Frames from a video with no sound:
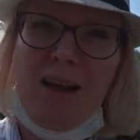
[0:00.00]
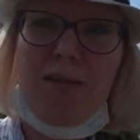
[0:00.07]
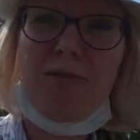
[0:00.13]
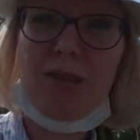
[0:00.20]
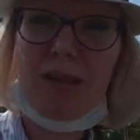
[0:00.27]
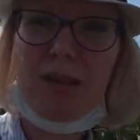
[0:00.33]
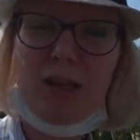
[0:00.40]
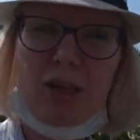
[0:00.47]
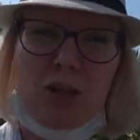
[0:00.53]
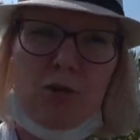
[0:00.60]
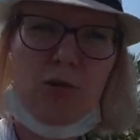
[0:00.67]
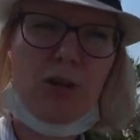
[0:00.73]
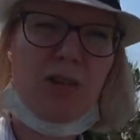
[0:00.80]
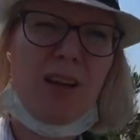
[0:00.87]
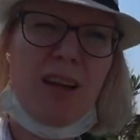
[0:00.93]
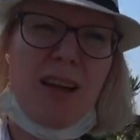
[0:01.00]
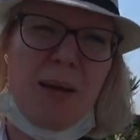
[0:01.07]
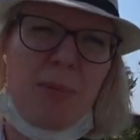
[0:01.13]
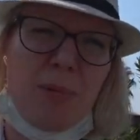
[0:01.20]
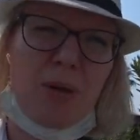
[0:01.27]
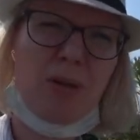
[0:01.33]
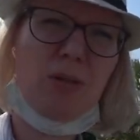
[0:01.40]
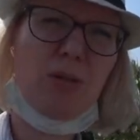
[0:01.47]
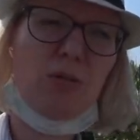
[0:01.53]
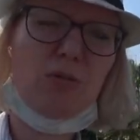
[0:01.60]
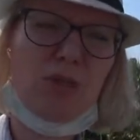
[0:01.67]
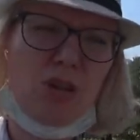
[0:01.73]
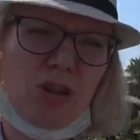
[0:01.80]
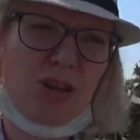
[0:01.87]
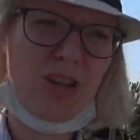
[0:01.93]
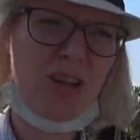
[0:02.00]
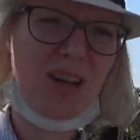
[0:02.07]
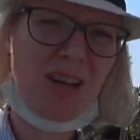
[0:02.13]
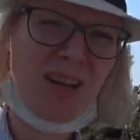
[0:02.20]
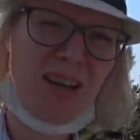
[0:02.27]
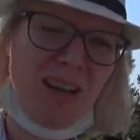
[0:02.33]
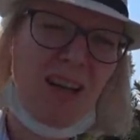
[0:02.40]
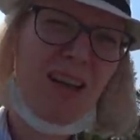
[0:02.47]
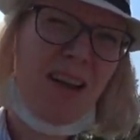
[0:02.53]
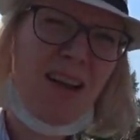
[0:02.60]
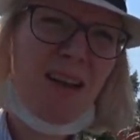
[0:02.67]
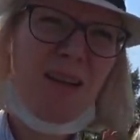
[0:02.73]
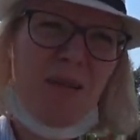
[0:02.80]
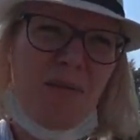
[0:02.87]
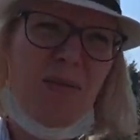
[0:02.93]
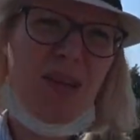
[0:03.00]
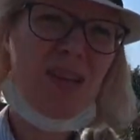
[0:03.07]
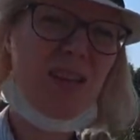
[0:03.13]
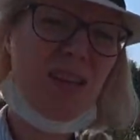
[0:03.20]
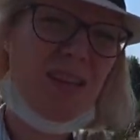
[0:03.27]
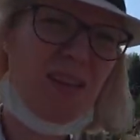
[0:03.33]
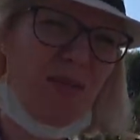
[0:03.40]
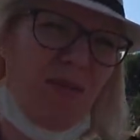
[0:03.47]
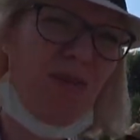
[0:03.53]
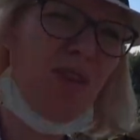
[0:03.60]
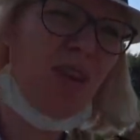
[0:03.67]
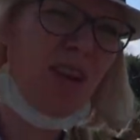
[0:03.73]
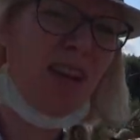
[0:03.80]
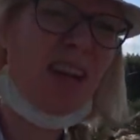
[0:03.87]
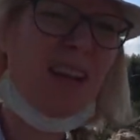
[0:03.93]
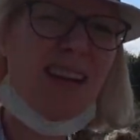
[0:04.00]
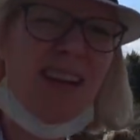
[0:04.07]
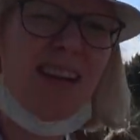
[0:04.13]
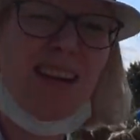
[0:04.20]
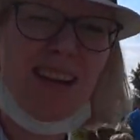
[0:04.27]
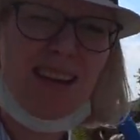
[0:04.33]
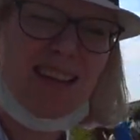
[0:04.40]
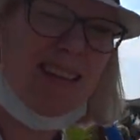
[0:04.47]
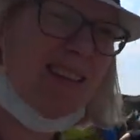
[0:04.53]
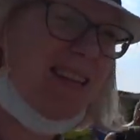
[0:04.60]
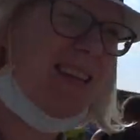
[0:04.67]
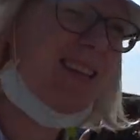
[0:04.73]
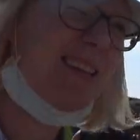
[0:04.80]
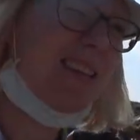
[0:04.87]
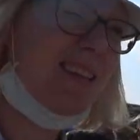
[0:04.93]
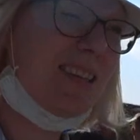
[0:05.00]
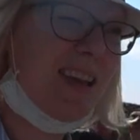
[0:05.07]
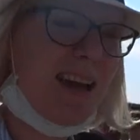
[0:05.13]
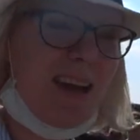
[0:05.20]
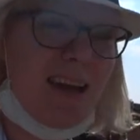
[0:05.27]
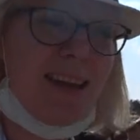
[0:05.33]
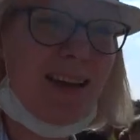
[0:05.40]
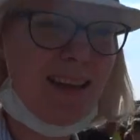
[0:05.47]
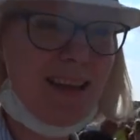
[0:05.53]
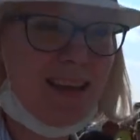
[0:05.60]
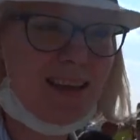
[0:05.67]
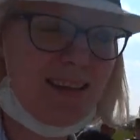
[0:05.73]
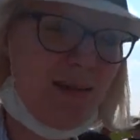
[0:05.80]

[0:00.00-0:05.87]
в отличие от предыдущих месяцев, здесь я не